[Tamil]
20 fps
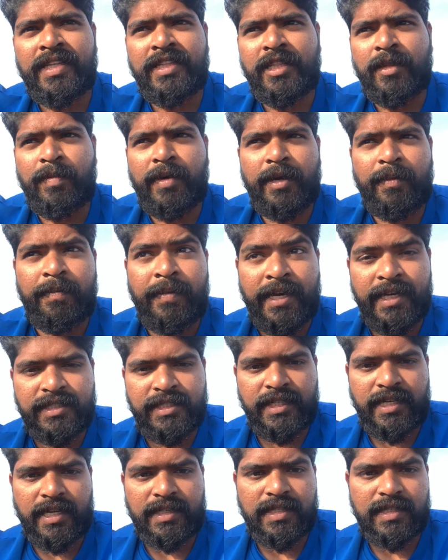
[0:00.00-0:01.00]
இந்த மாதிரி
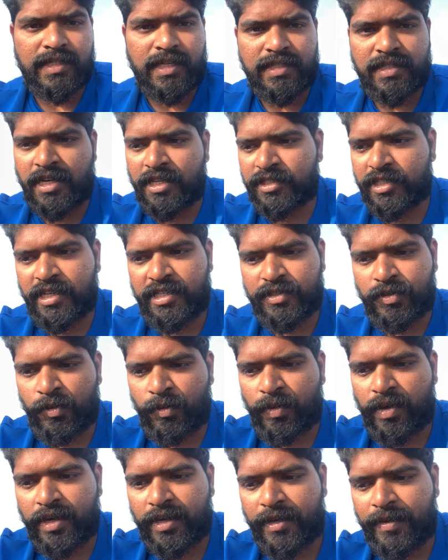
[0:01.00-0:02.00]
பேசிக் எக்ஸசைஸ்லாம் செய்ய
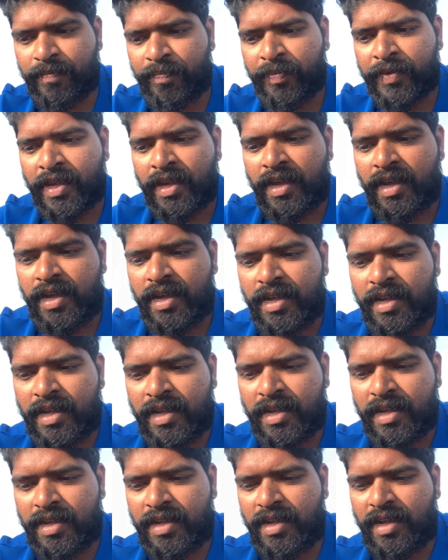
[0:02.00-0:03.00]
சொல்லுவாங்க
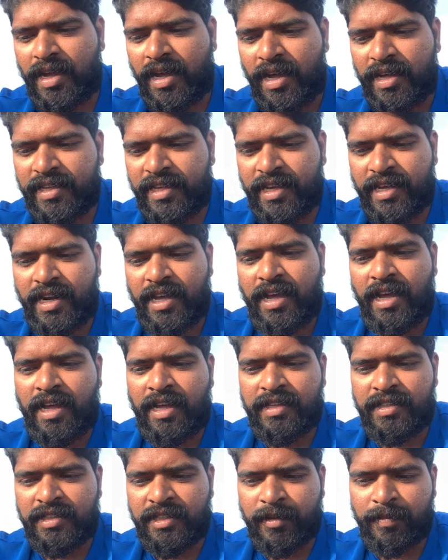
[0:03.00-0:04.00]
ஏன்னா
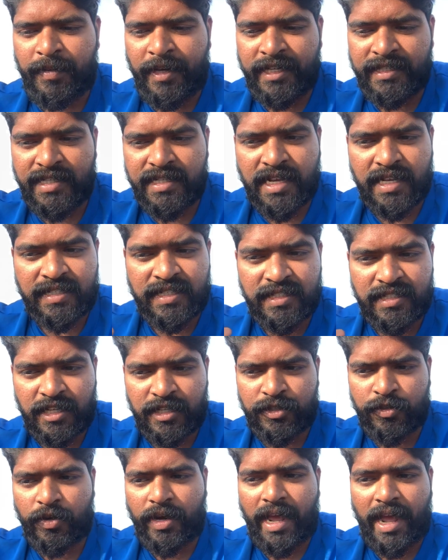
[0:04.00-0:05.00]
இந்த பேசிக்
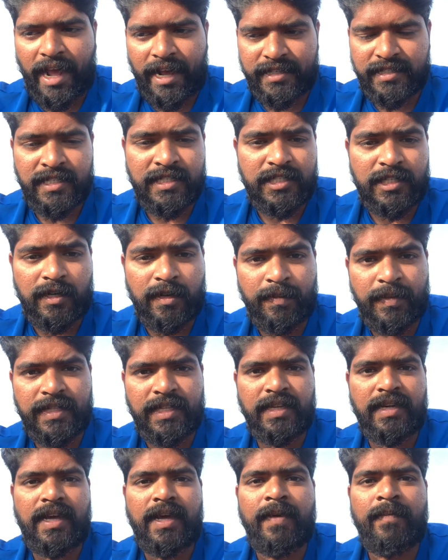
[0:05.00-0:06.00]
எக்ஸசைஸோட ஆக்ஷன்ஸ் இருக்குது
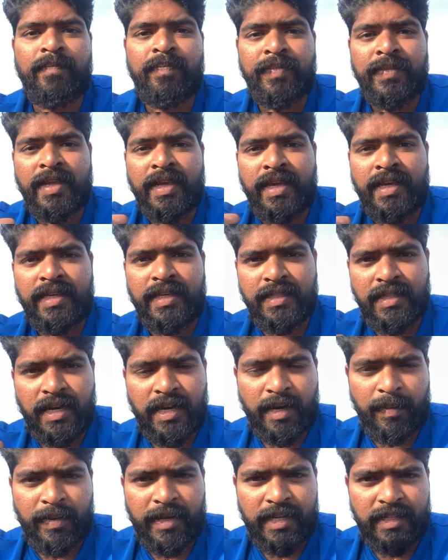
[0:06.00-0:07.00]
பார்த்தீங்களா
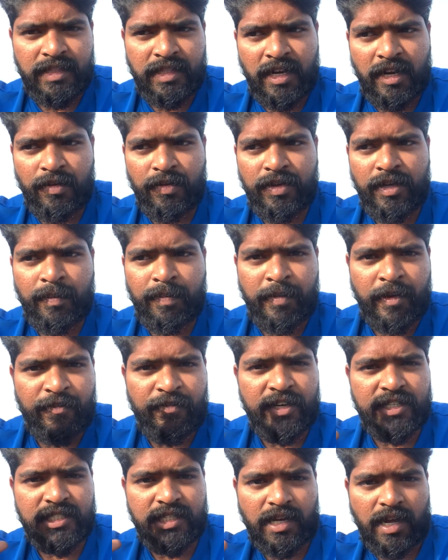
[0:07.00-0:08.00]
இதில் நம்ம எந்த அளவுக்கு
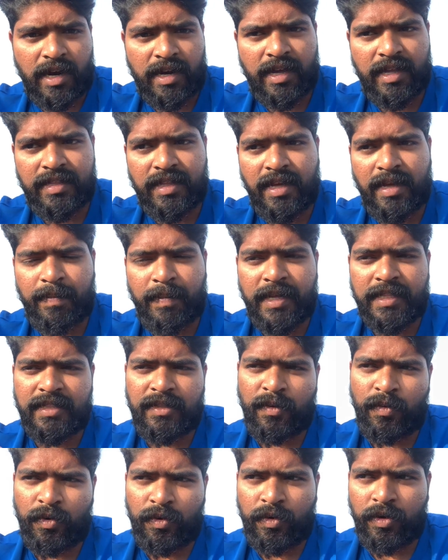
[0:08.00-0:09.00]
பர்ஃபெக்ஷன் ஆனால் தான்
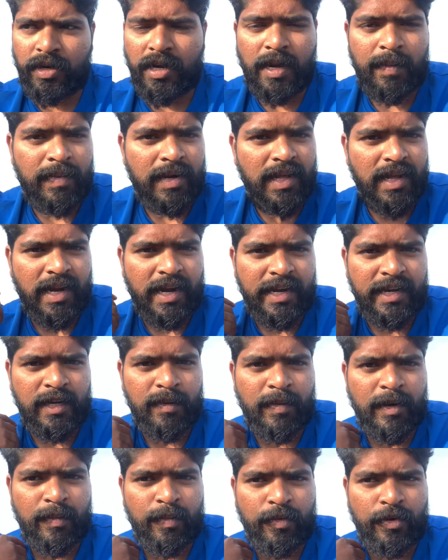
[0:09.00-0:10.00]
மற்ற ஒர்க் அவுட்லாம் நம்மளால்
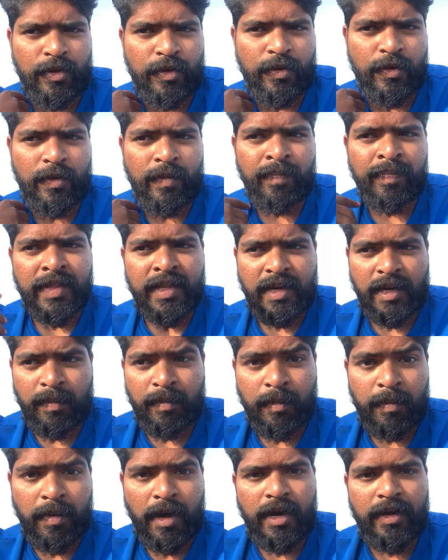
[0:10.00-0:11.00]
ஹேண்டில் பண்ண முடியும்
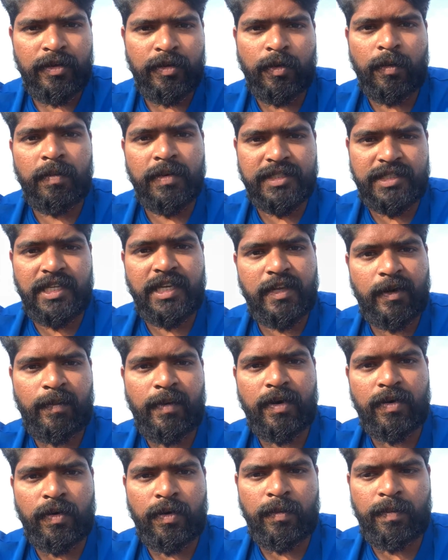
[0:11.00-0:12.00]
நம்ம பாடியும் ரொம்ப
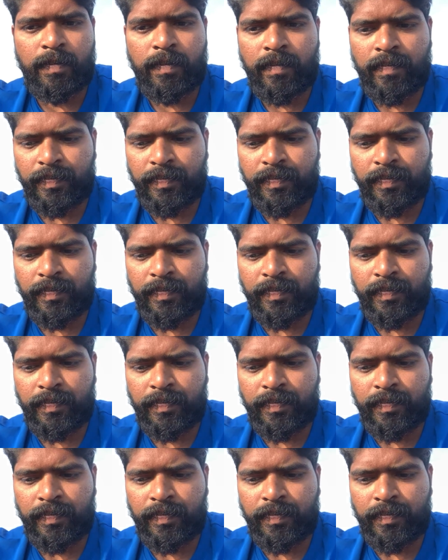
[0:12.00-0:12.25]
சீக்கிரமாக க்ரோ